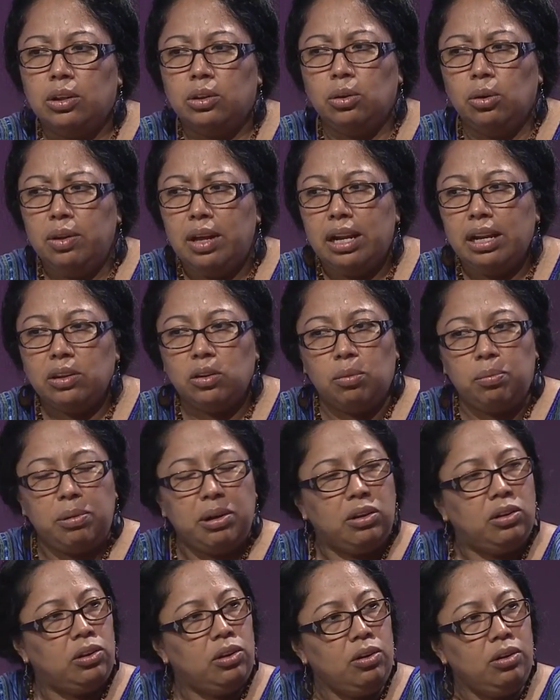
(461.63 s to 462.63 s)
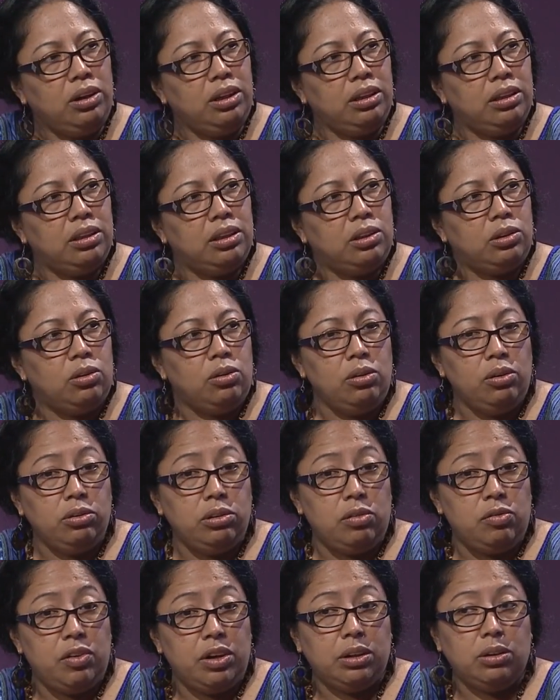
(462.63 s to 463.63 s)
Todas las opresiones y todos
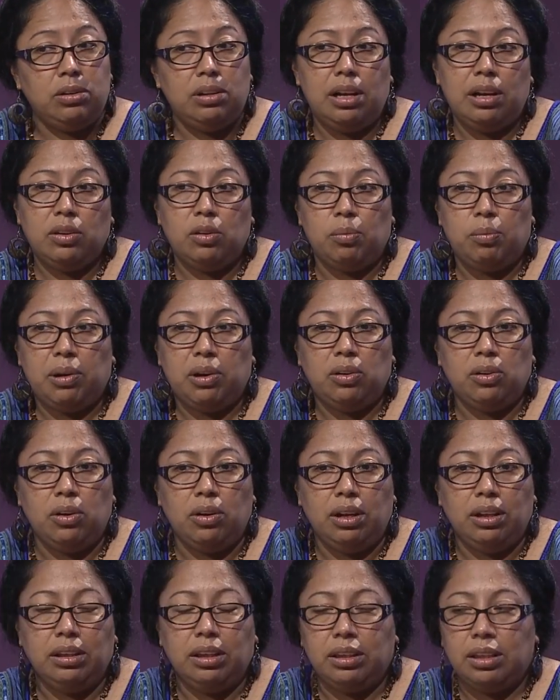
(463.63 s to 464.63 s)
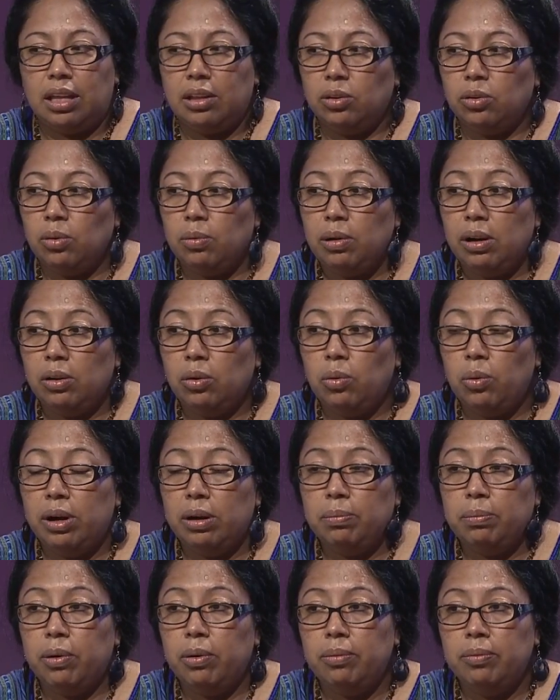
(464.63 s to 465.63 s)
los efectos de las opresiones están sobre el
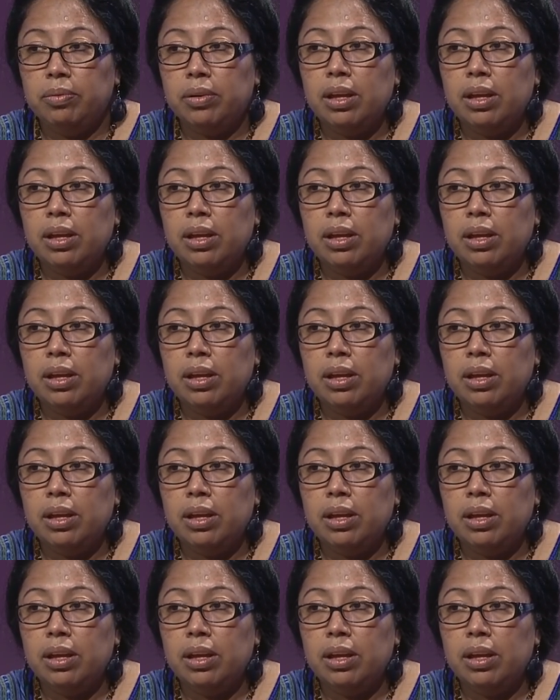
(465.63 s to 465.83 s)
cuerpo,